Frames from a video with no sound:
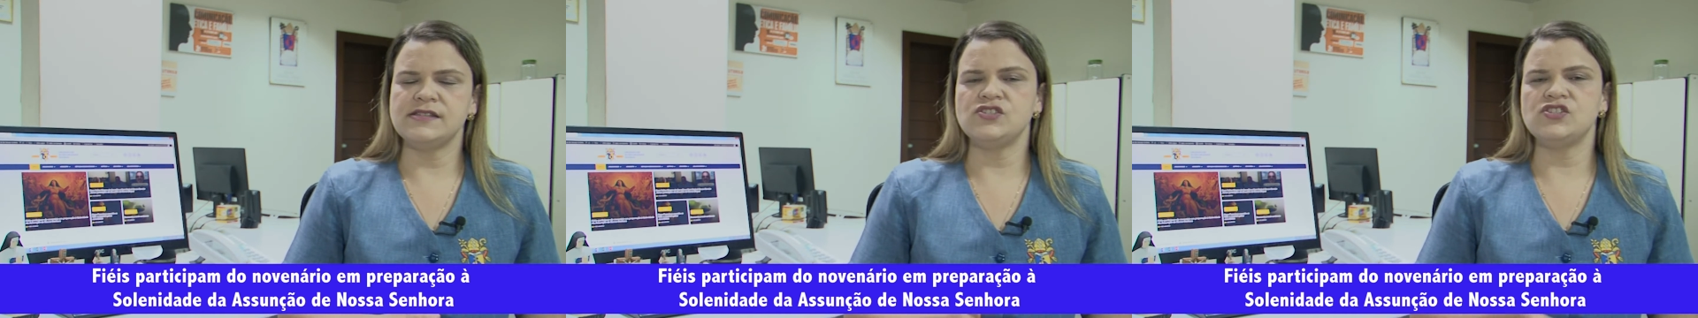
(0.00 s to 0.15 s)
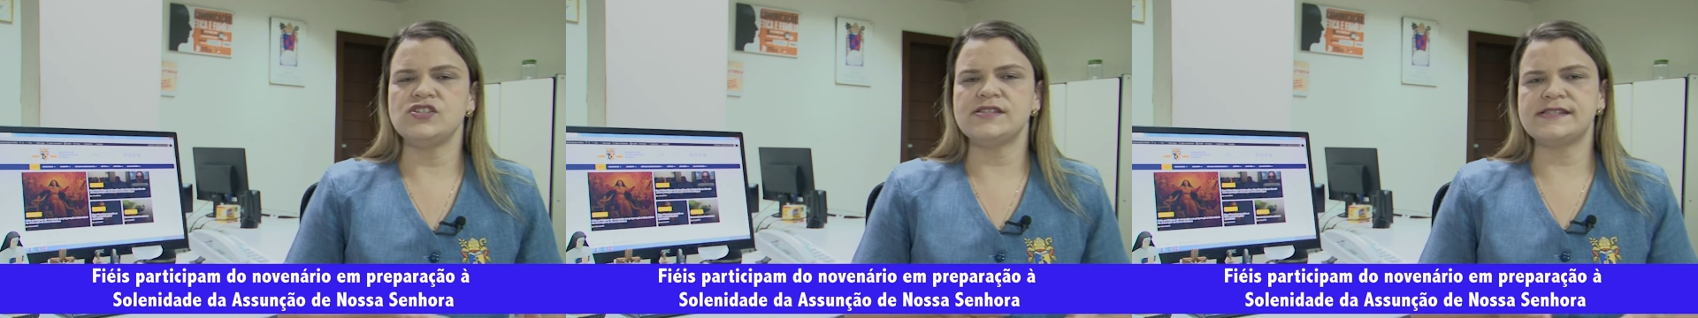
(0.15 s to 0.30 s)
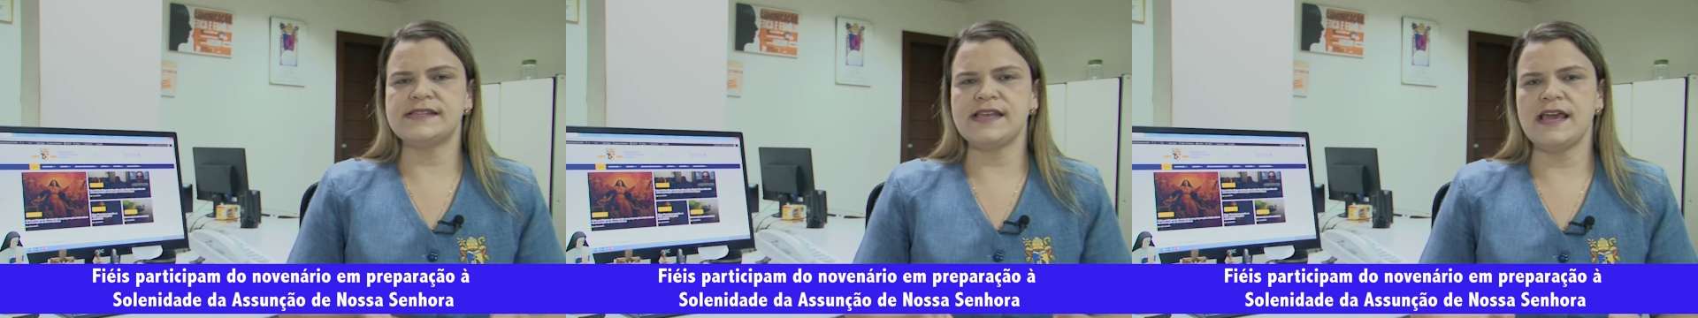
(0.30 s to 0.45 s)

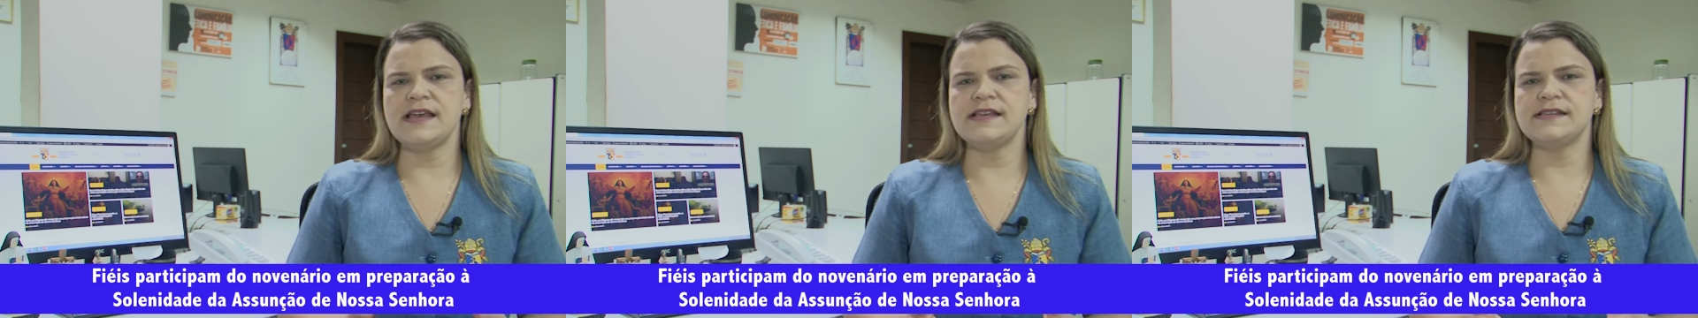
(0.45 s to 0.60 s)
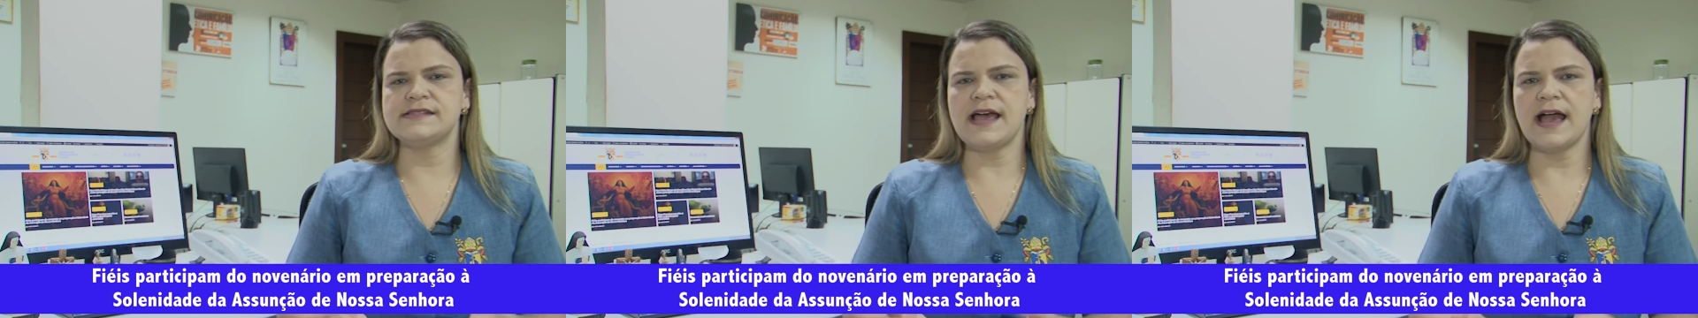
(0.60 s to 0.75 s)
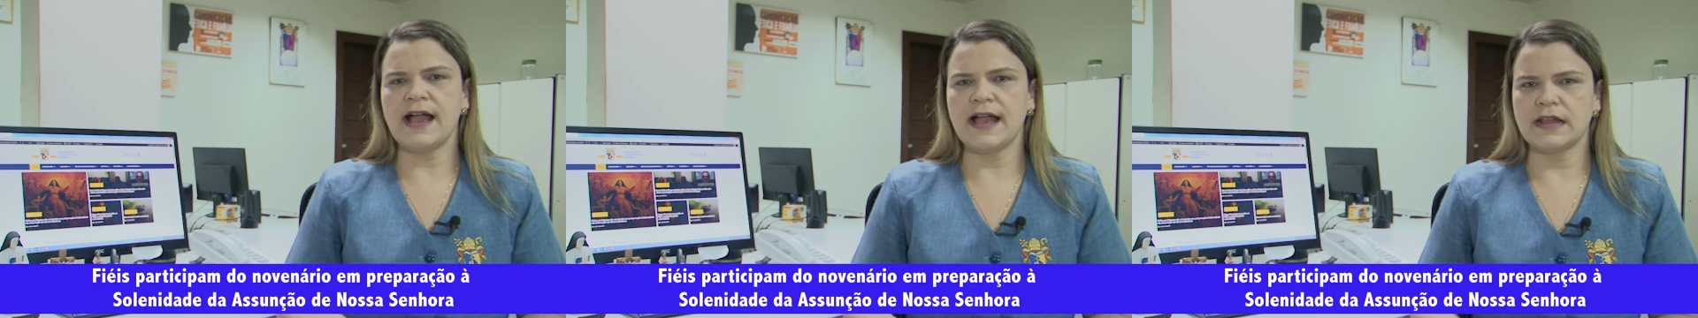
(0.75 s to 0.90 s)
de
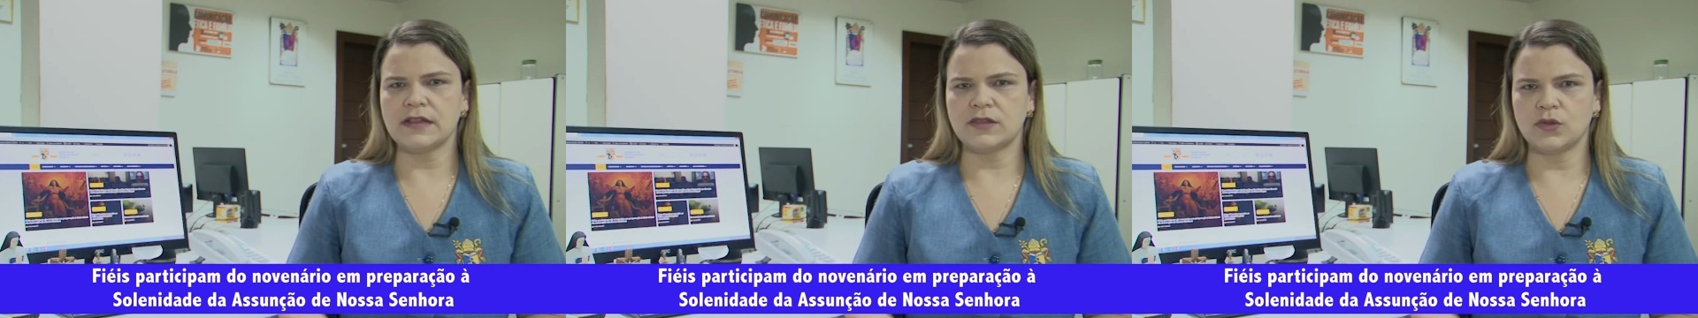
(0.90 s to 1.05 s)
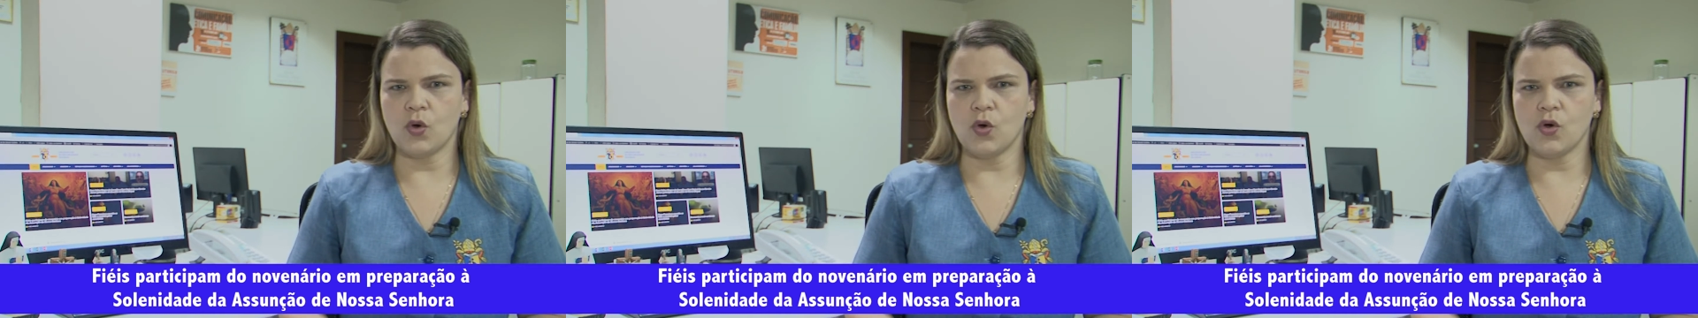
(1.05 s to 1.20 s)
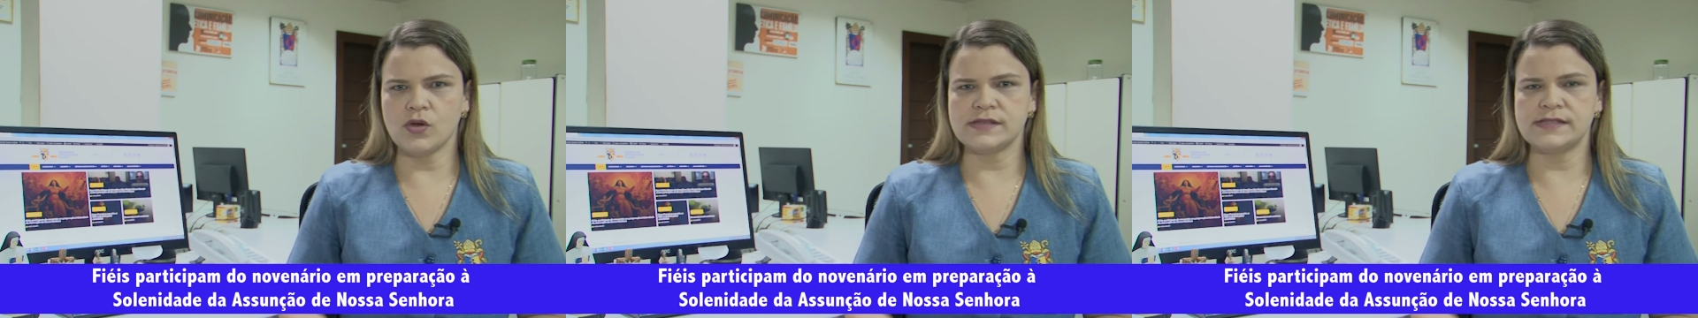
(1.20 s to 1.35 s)
6 a
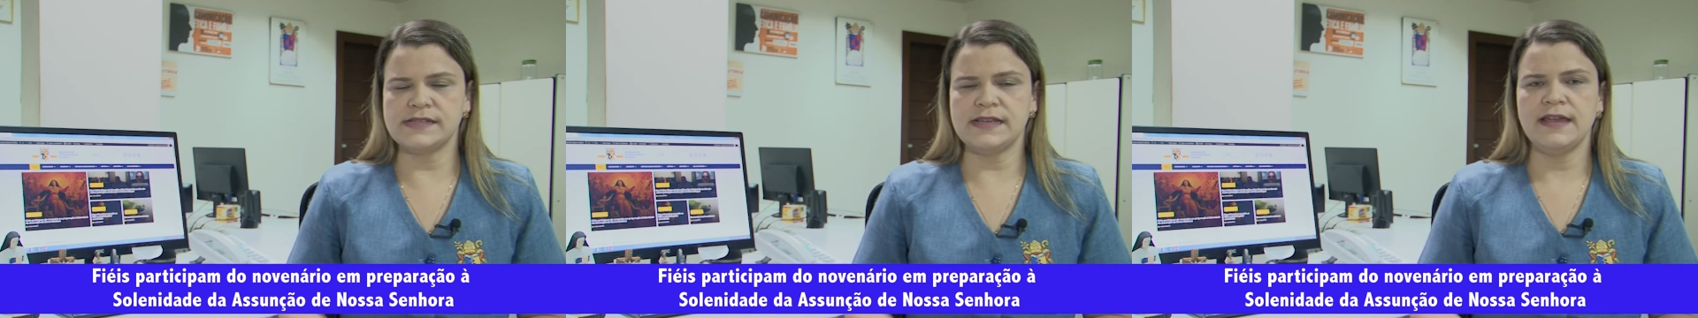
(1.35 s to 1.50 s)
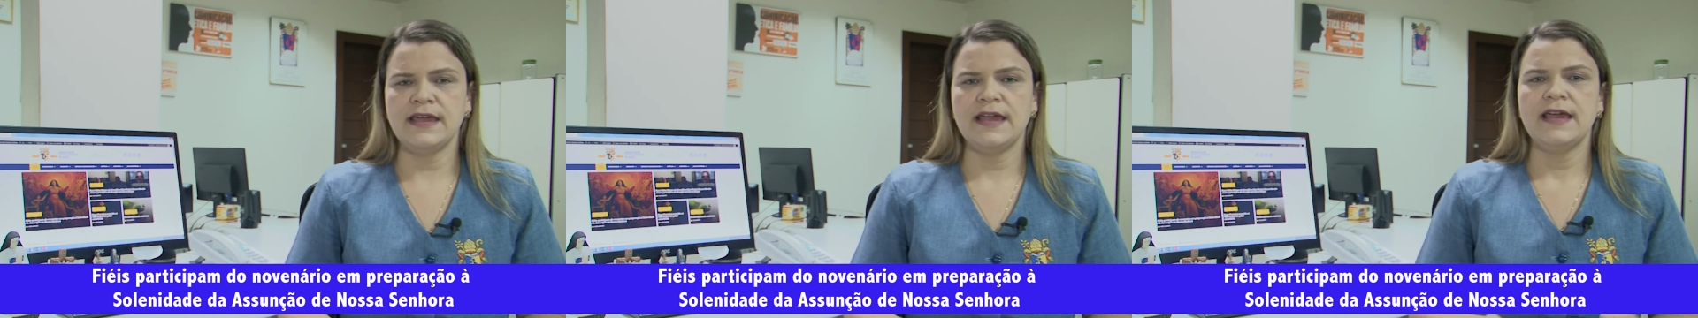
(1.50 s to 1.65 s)
14,